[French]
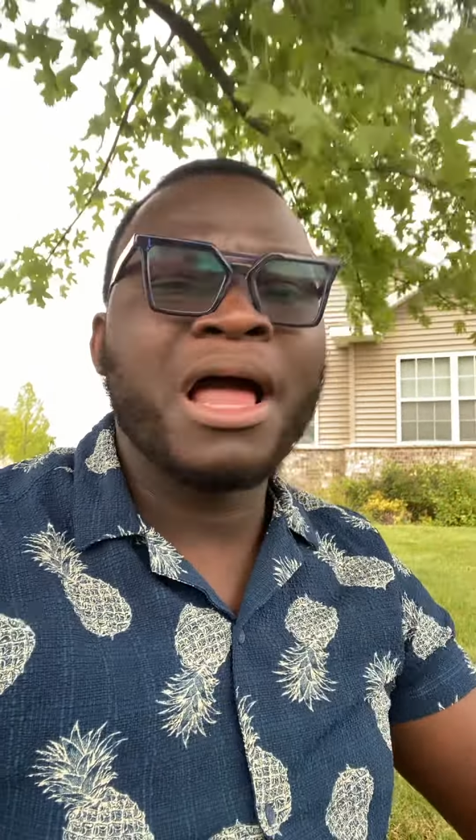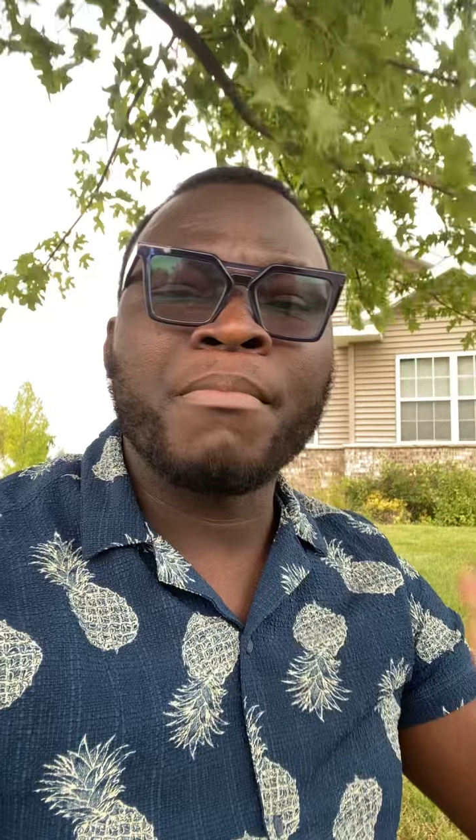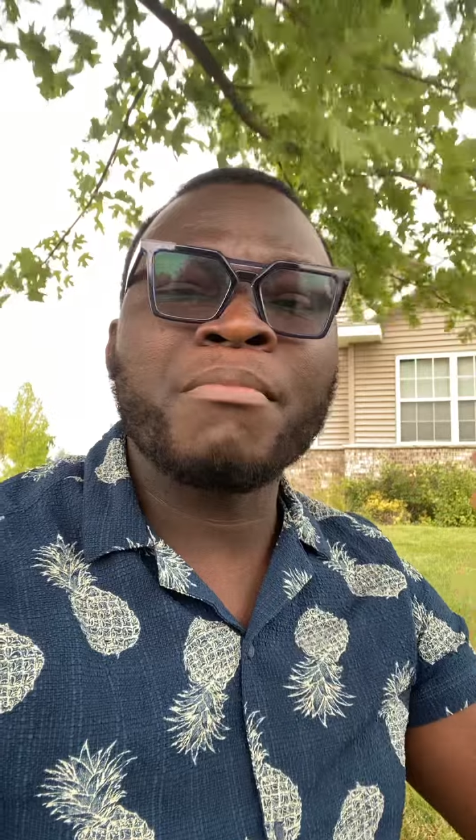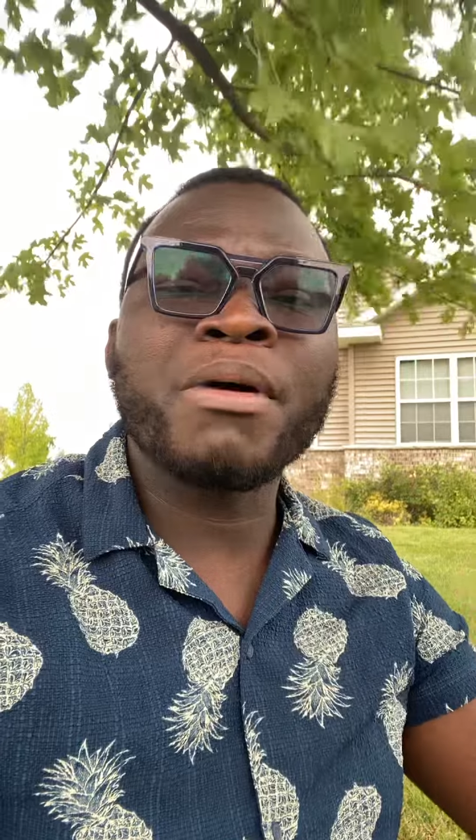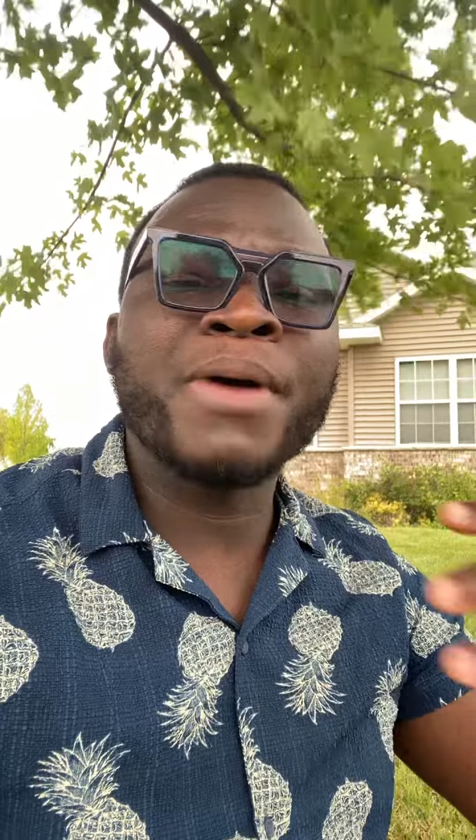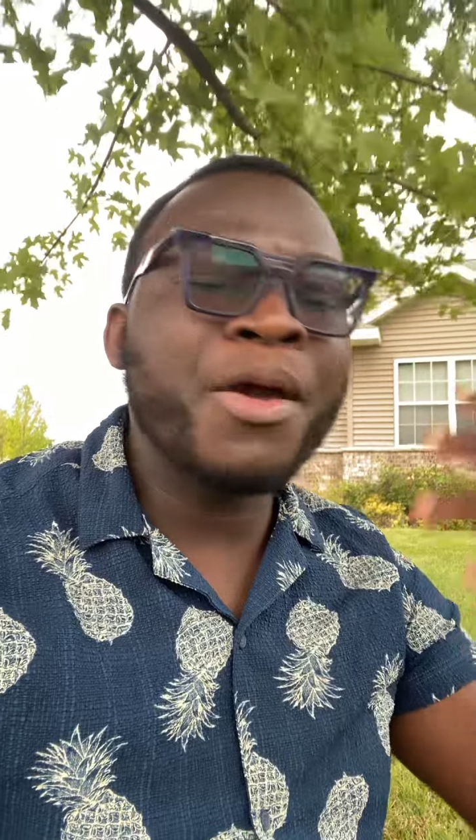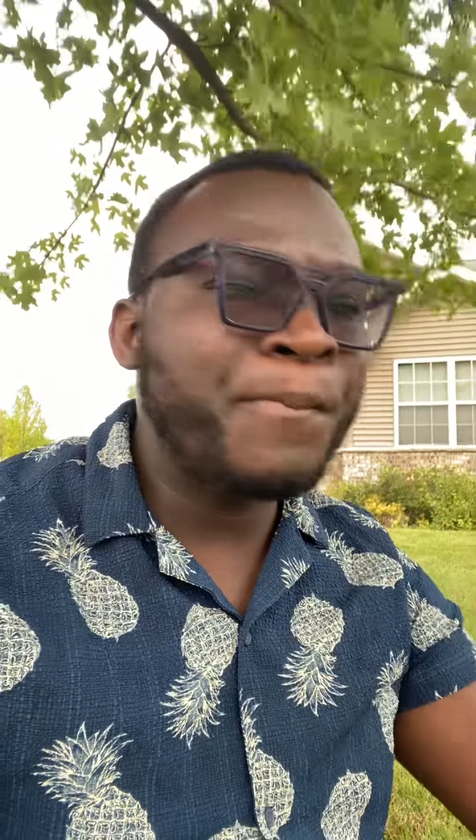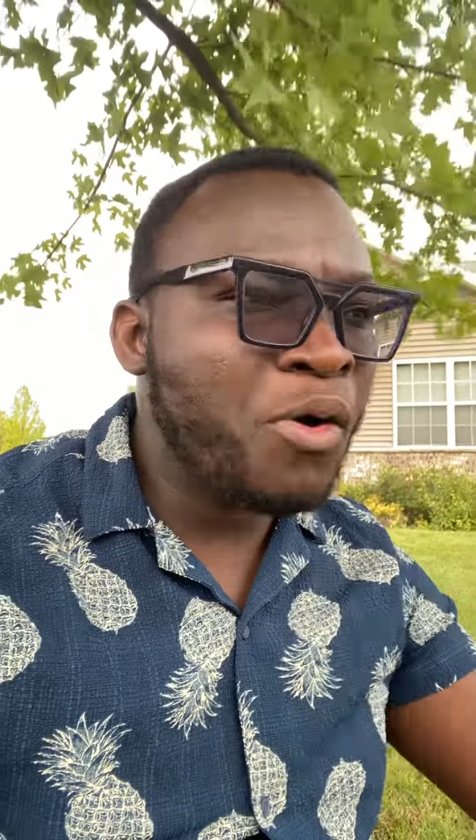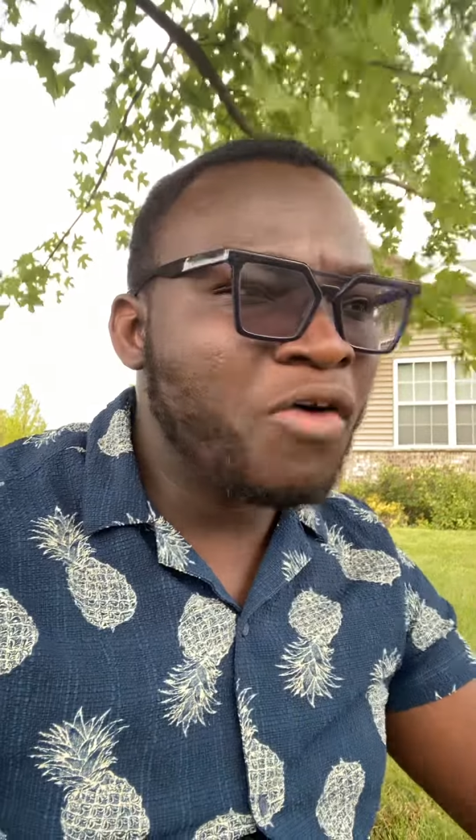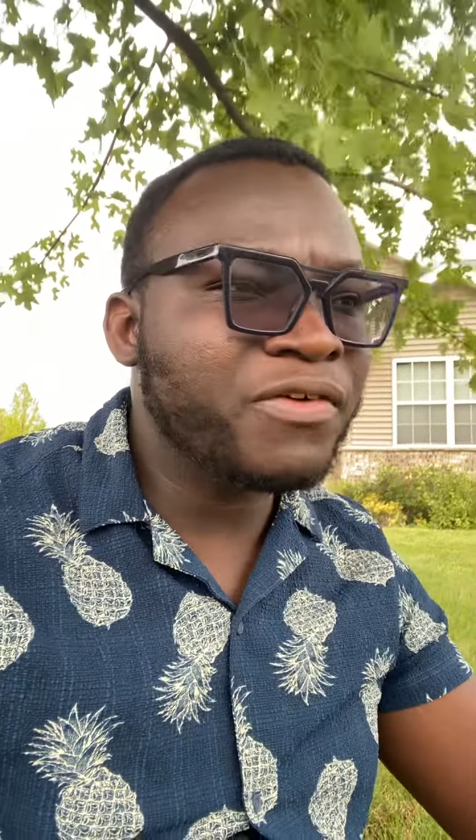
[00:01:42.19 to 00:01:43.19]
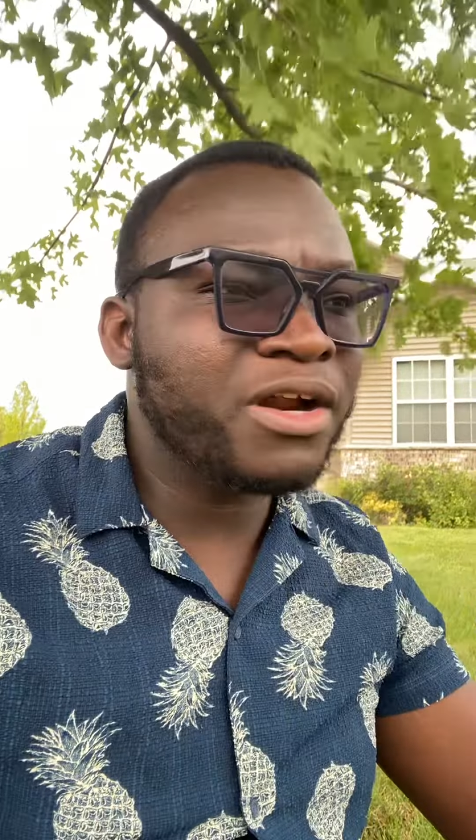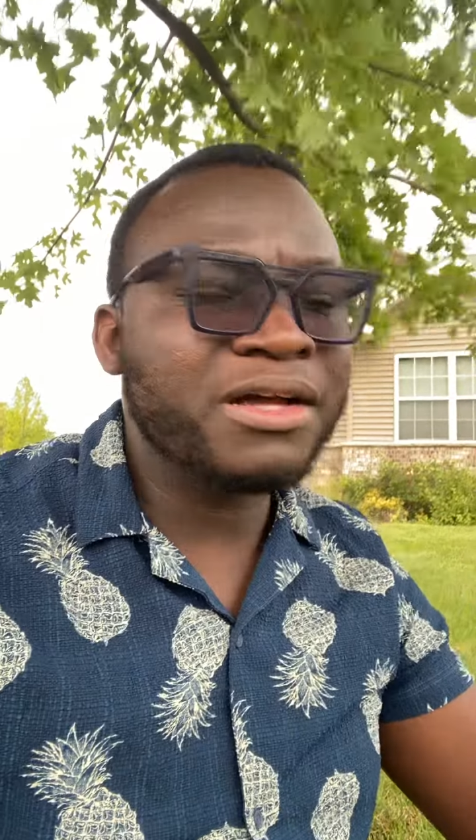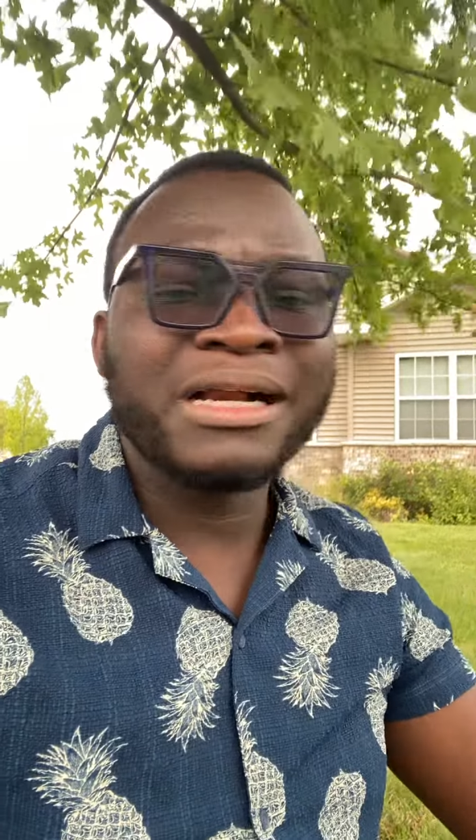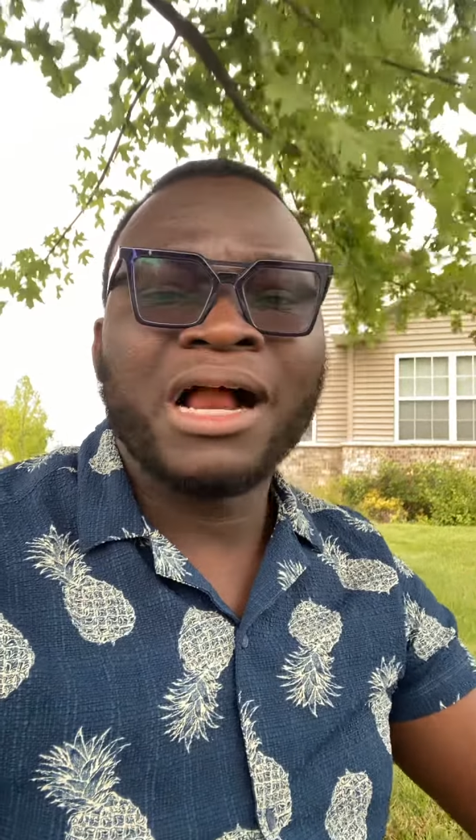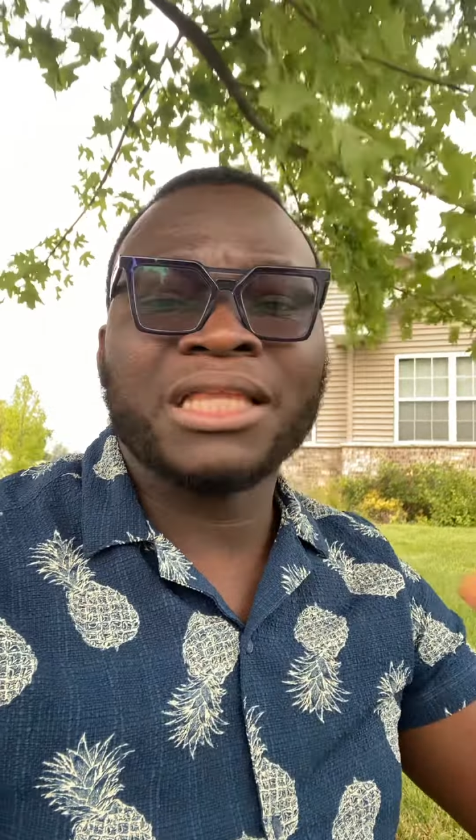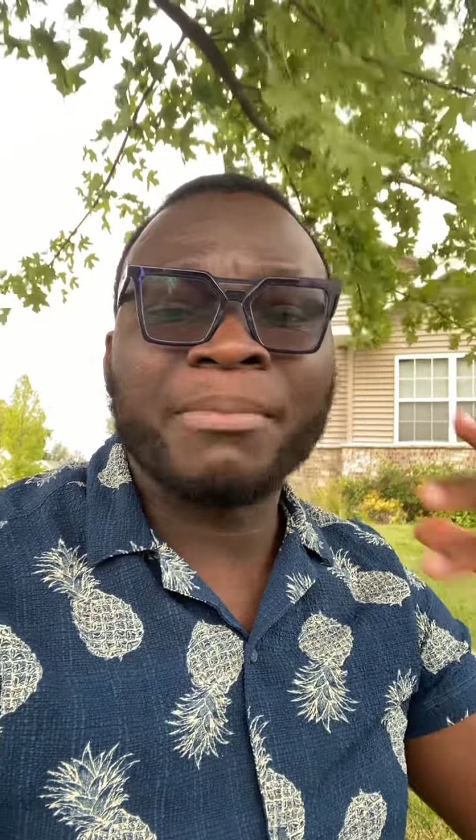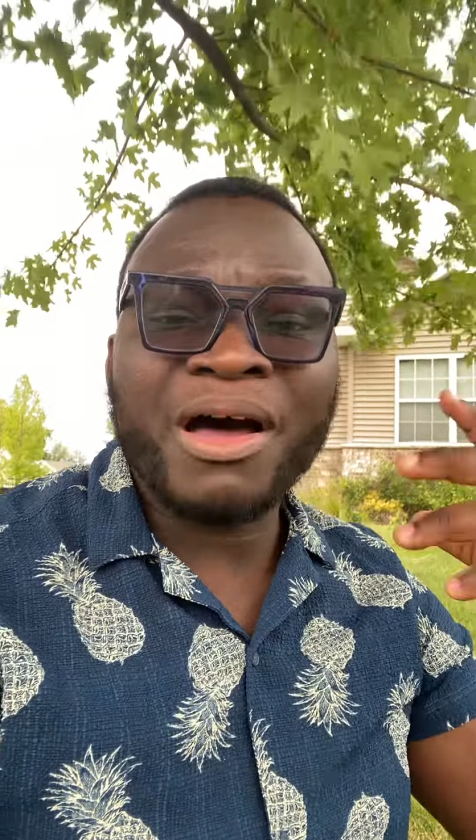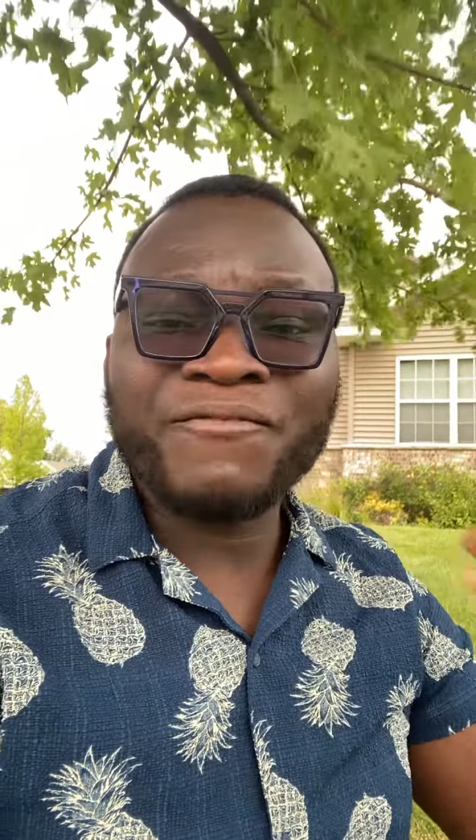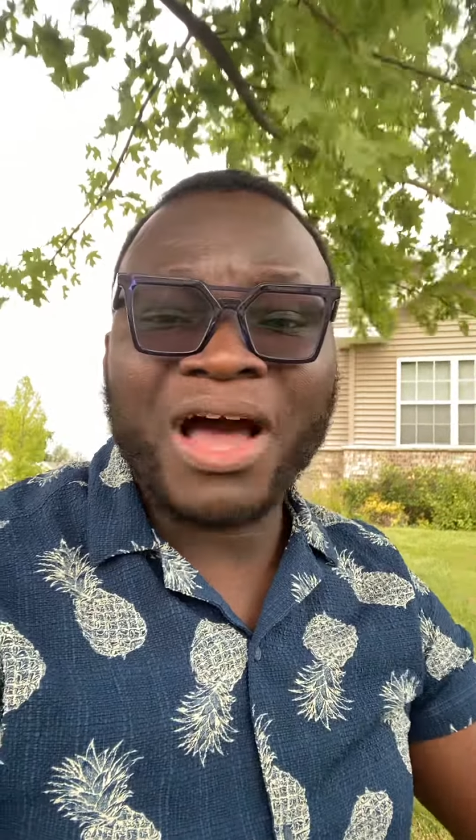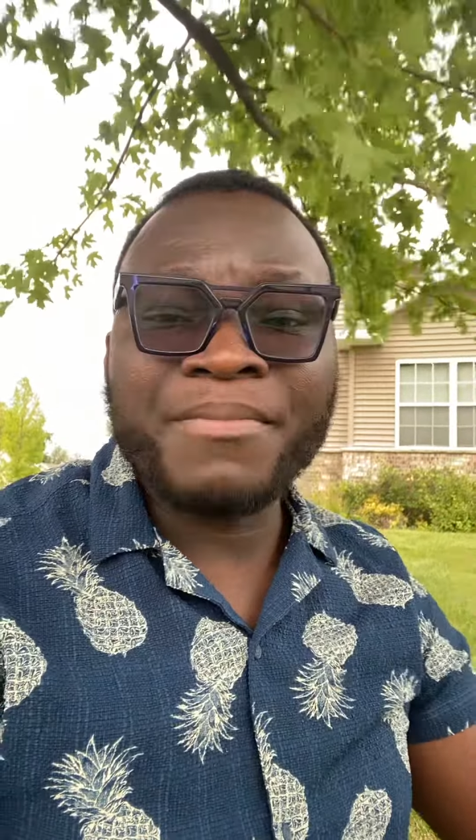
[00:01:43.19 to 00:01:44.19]
ma maman est pauvre, dans ma
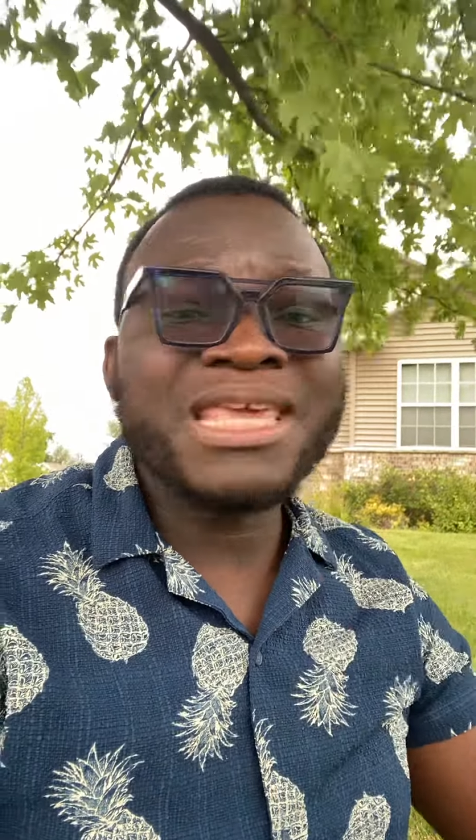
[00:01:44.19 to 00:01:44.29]
famille,